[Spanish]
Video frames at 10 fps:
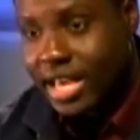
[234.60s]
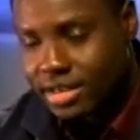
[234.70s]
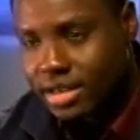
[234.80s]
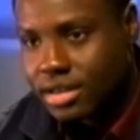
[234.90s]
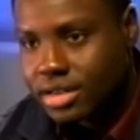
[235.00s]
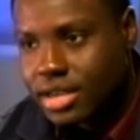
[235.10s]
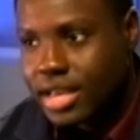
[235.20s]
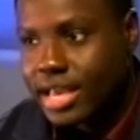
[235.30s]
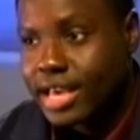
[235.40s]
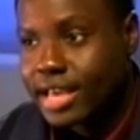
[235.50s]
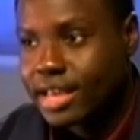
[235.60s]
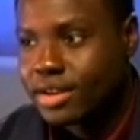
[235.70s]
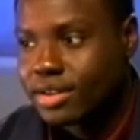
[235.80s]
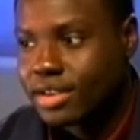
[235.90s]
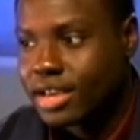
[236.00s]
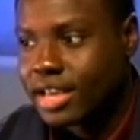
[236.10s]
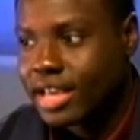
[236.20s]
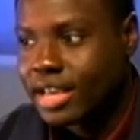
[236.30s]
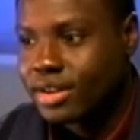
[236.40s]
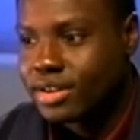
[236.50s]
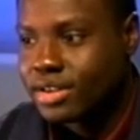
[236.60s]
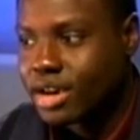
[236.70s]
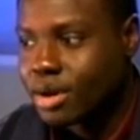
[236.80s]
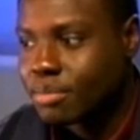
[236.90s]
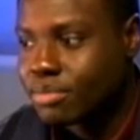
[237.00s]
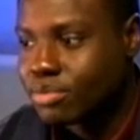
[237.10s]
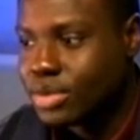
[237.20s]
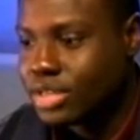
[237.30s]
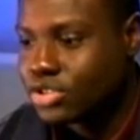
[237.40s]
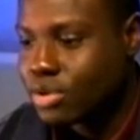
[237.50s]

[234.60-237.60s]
que nos arrepentimos y, y